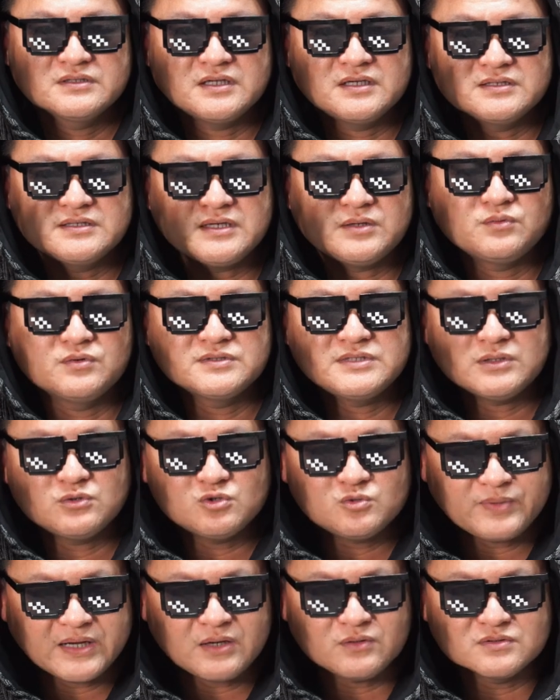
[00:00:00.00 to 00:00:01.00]
那像我在
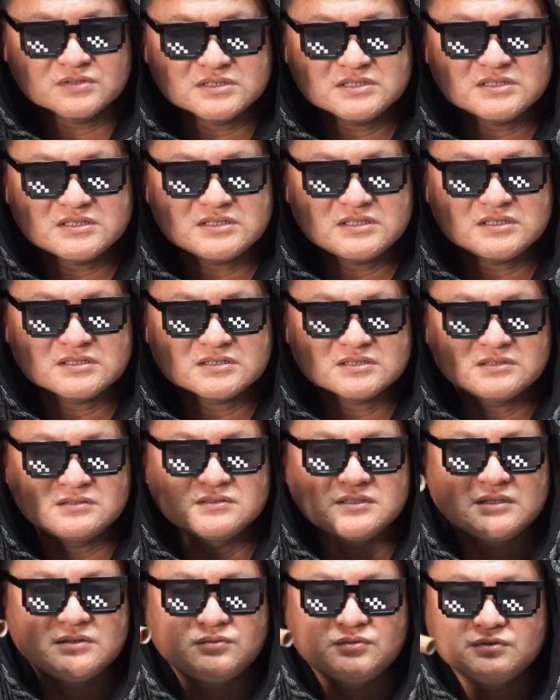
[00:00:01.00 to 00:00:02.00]
五百五十级的时候
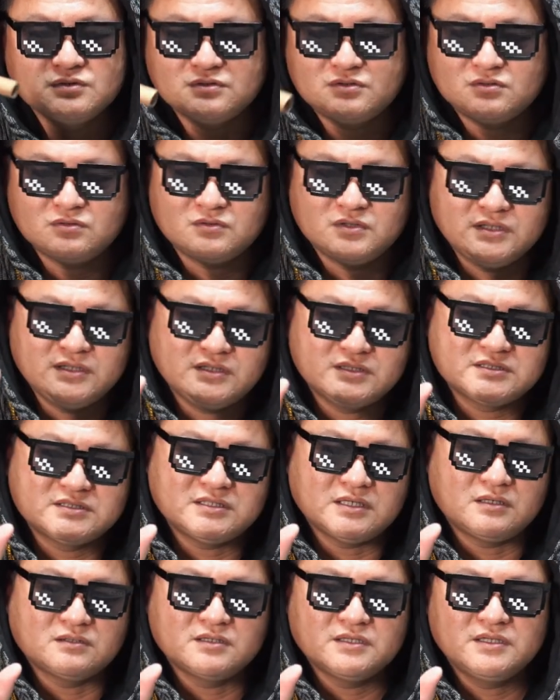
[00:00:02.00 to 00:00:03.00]
呢，我就做了一个
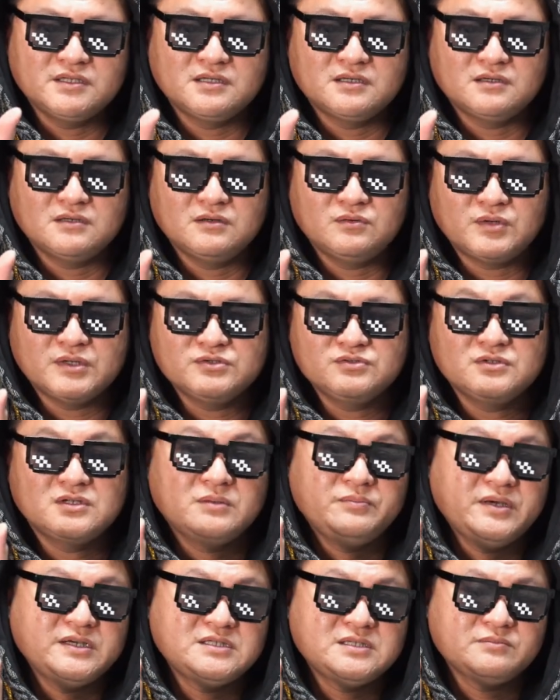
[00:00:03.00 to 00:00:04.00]
小的一个玩具的
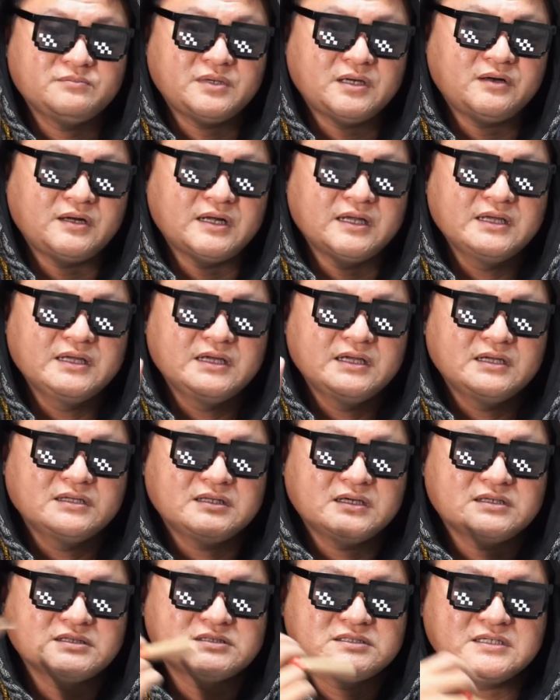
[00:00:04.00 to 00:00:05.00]
配件包啊。
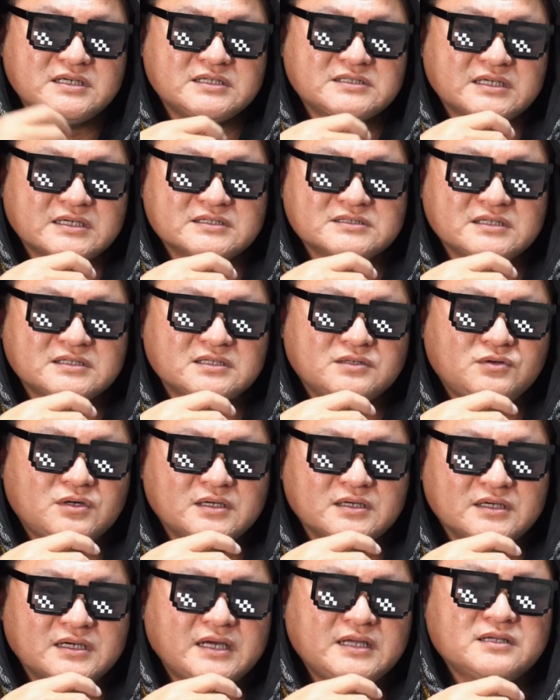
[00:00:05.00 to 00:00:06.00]
当时那个厂商的话
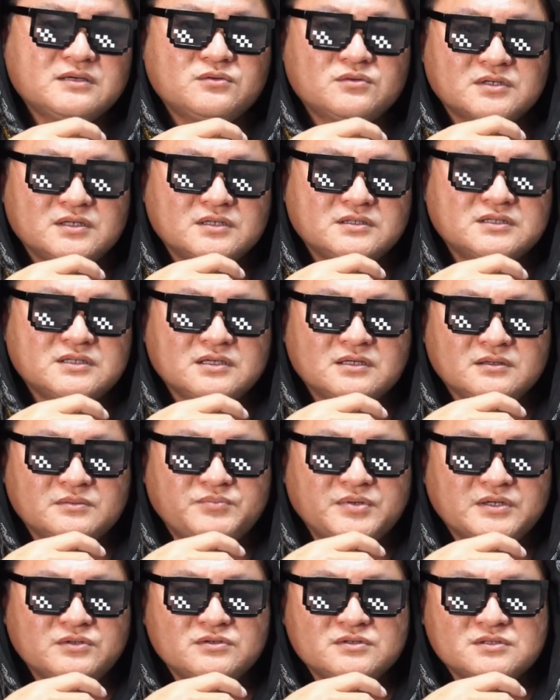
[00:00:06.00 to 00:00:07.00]
呢，看了我的这个
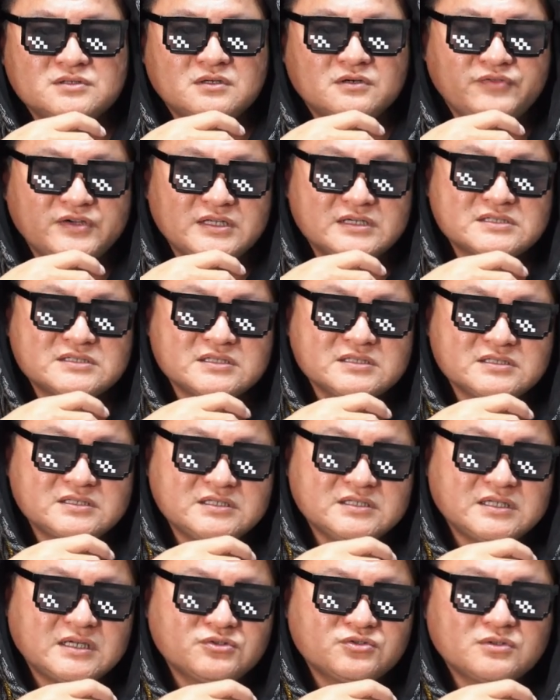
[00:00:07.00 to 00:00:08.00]
评论之后非常生
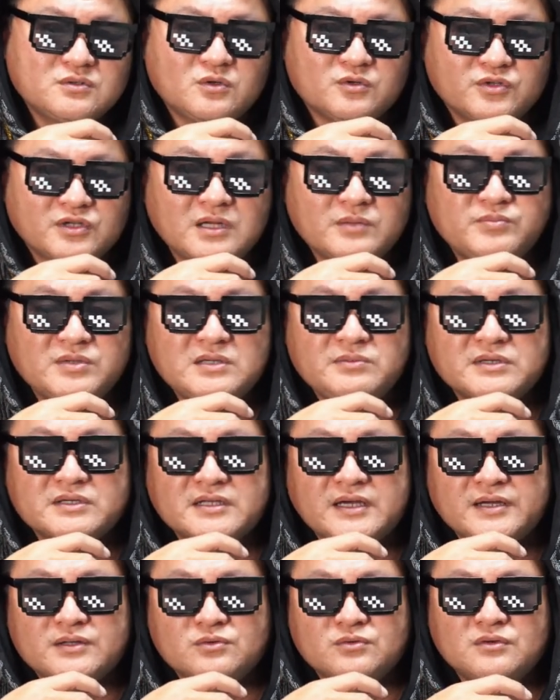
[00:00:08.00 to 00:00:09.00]
气，他觉得我对他批评
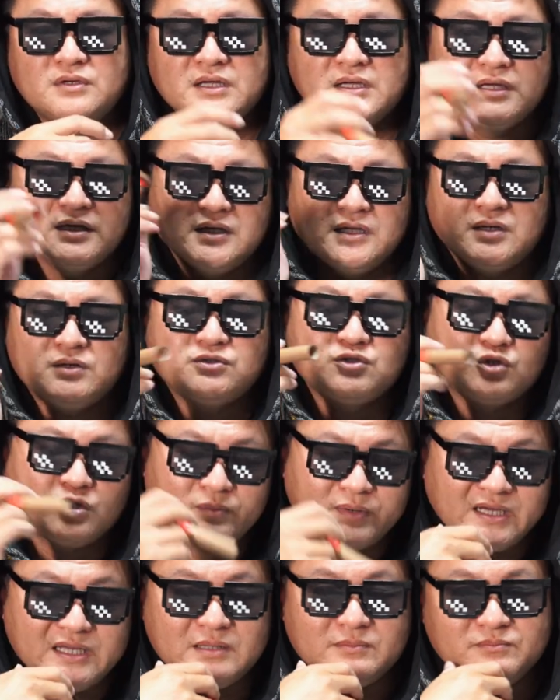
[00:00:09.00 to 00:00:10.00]
太多，要求我
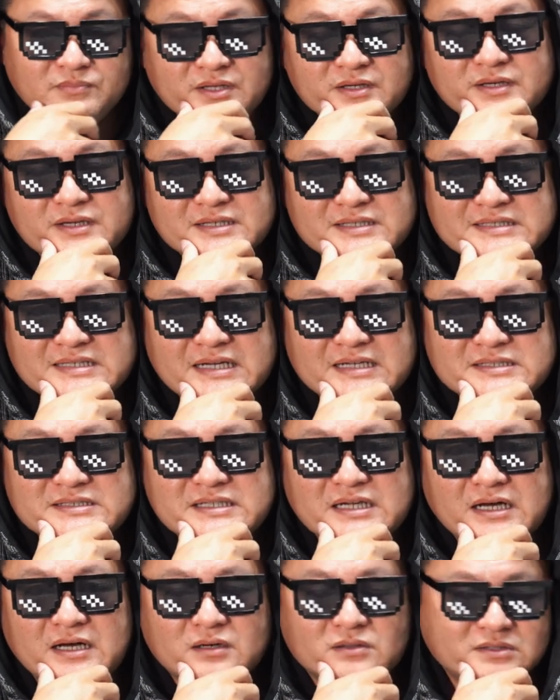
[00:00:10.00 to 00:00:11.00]
把影片给下
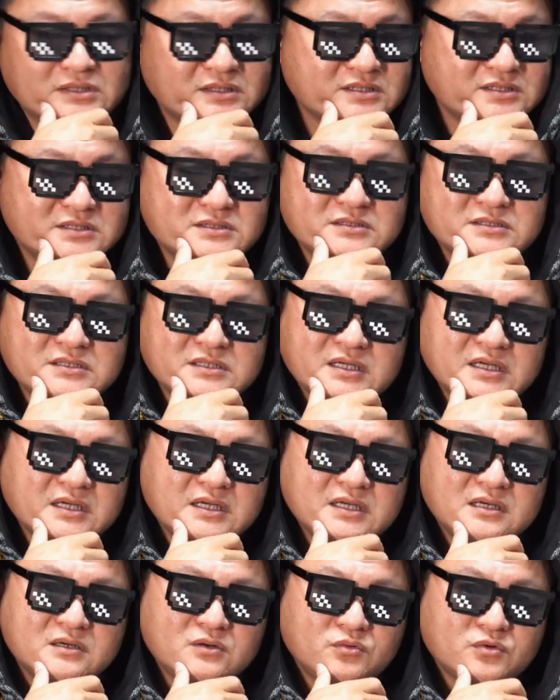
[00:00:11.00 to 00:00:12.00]
架啊。当时是
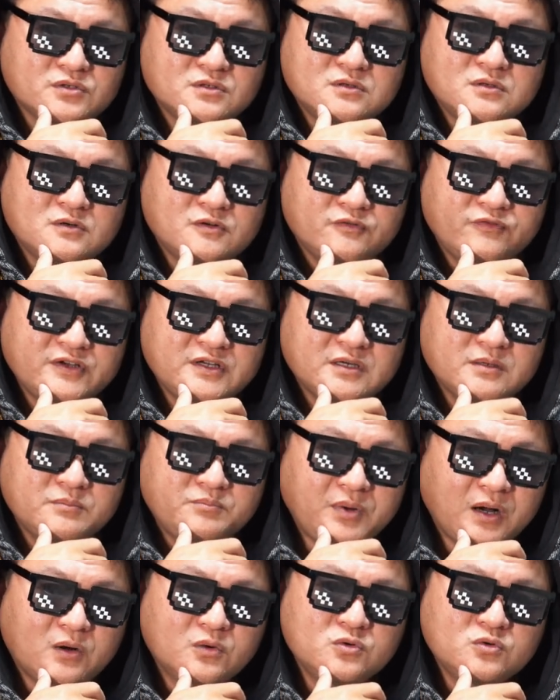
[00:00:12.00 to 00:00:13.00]
我就非常
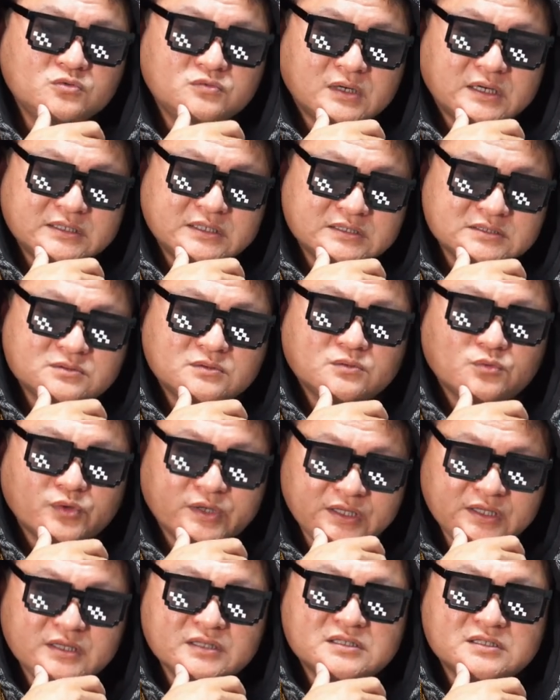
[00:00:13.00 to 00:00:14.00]
暴怒啊。那是我
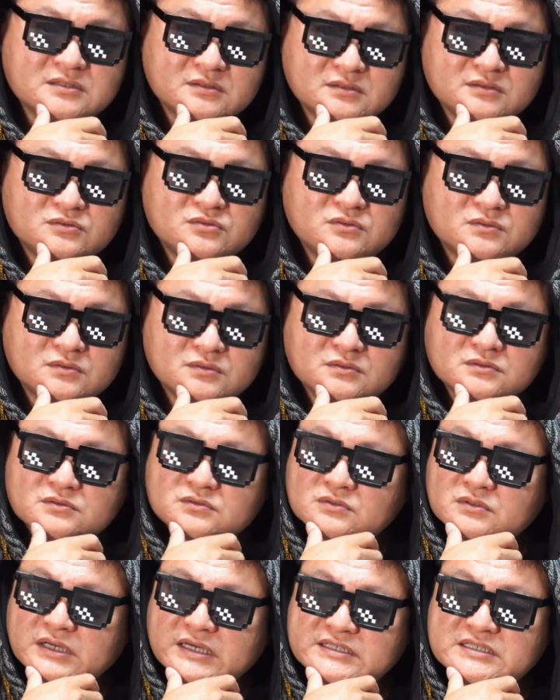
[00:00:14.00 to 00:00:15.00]
唯一一次做
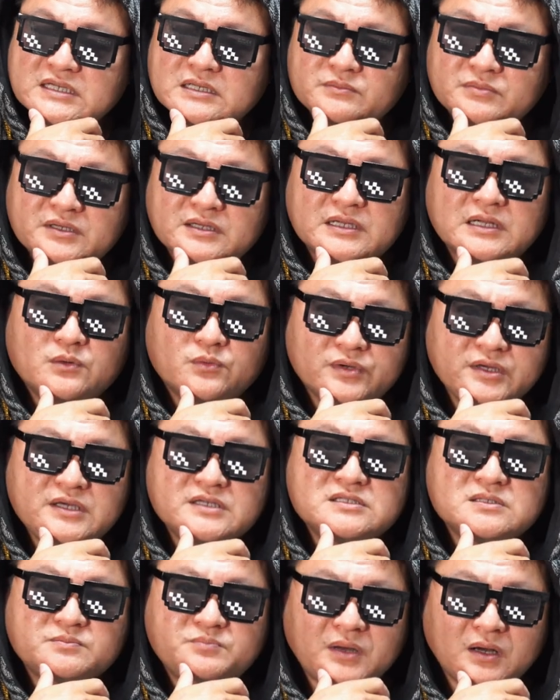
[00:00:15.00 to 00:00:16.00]
做开箱影片以来唯一一
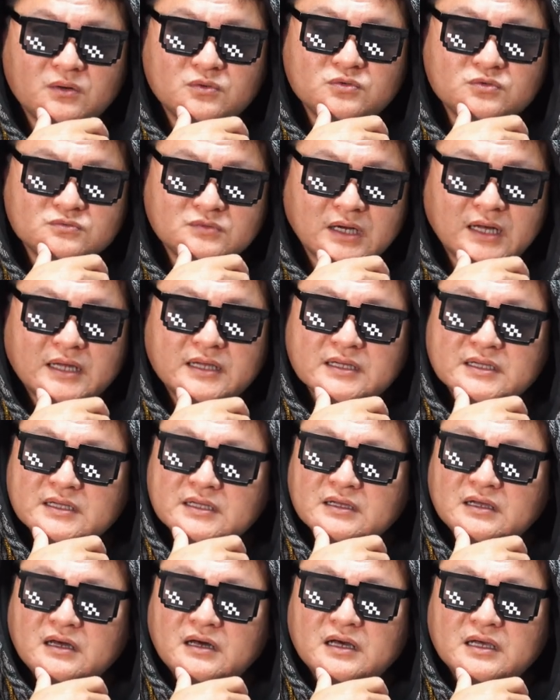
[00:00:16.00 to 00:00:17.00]
次暴怒啊
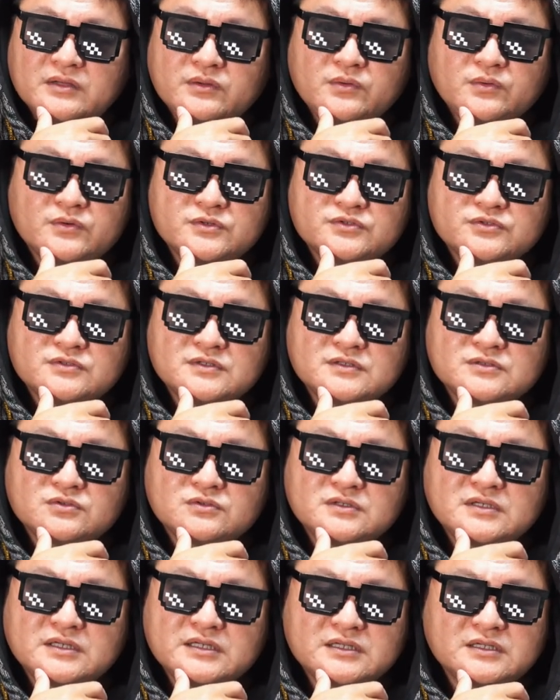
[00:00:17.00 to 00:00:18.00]
啊，因为我觉得
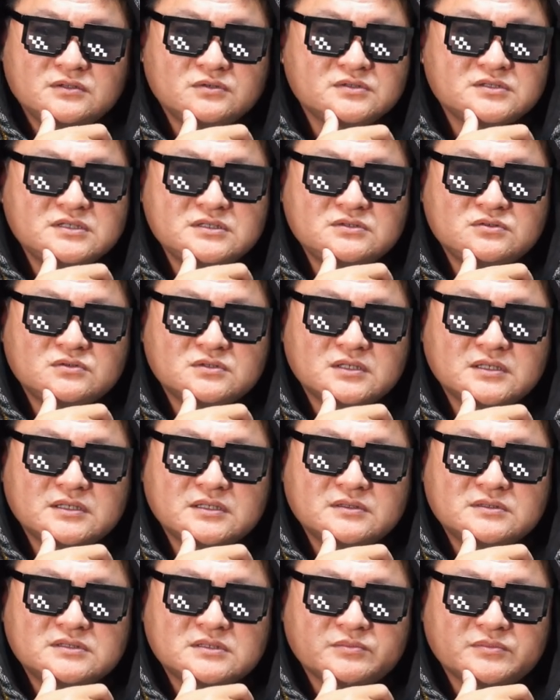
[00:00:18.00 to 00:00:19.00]
说呢，你的东西做
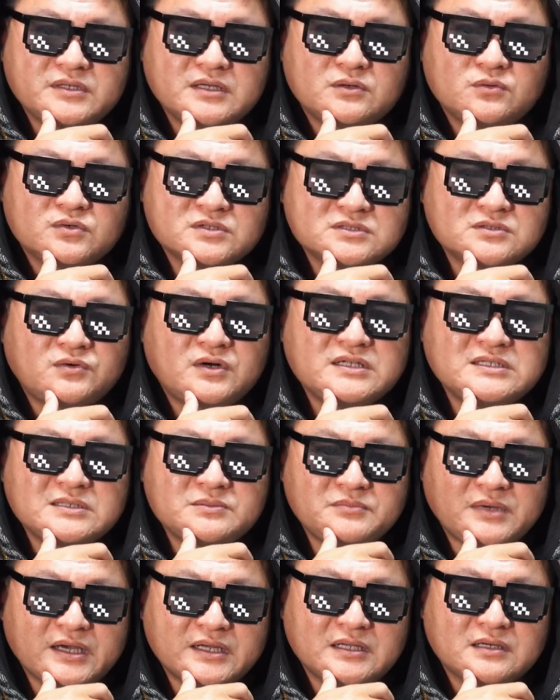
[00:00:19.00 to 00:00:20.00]
的怎么样，我是花
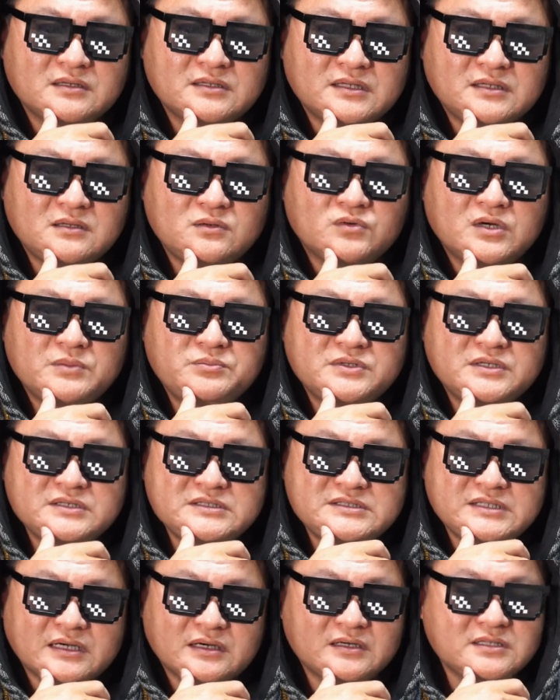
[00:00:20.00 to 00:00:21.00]
钱买的，难道我还不
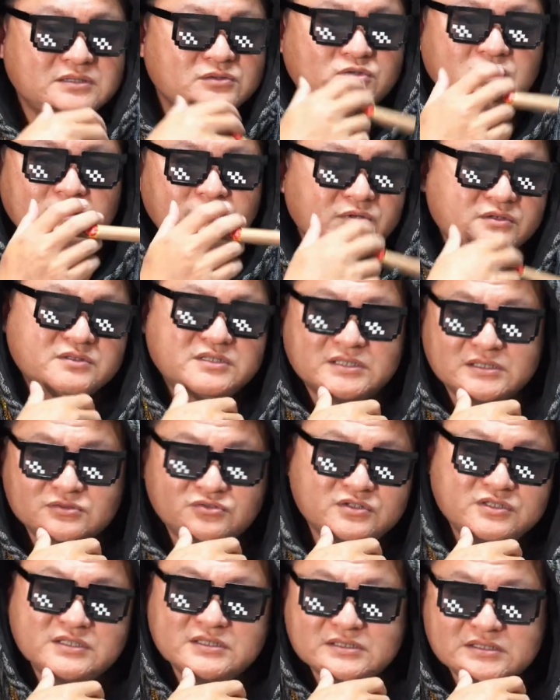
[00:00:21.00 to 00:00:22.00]
能讲？而且我也没有情
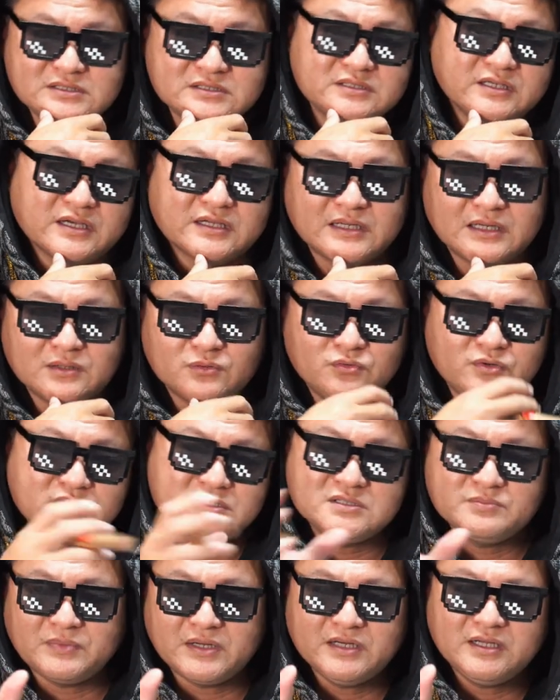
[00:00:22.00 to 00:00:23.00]
绪性字眼啊，我也
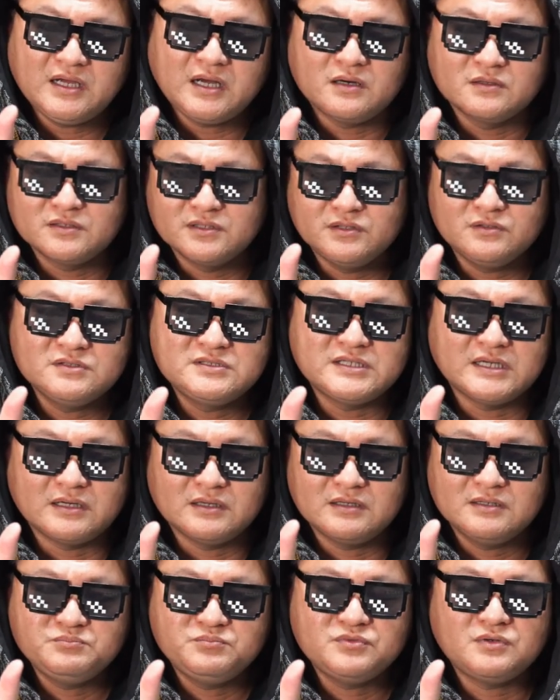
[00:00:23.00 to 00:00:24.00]
是把你好的有
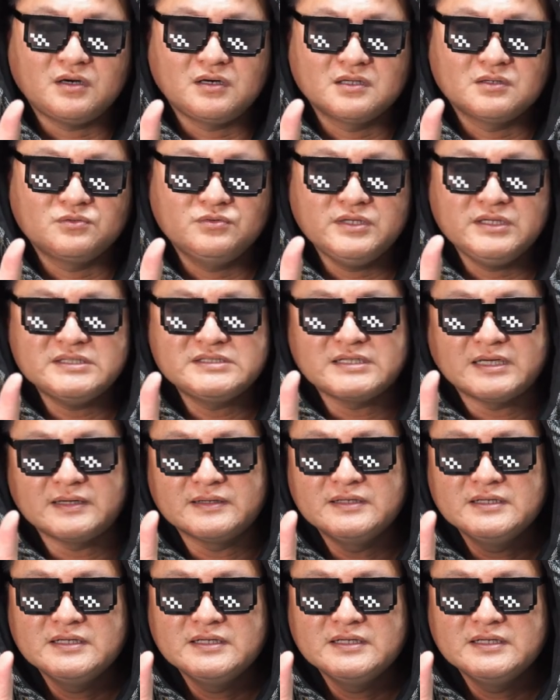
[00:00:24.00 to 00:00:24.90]
讲，而不好的我也讲。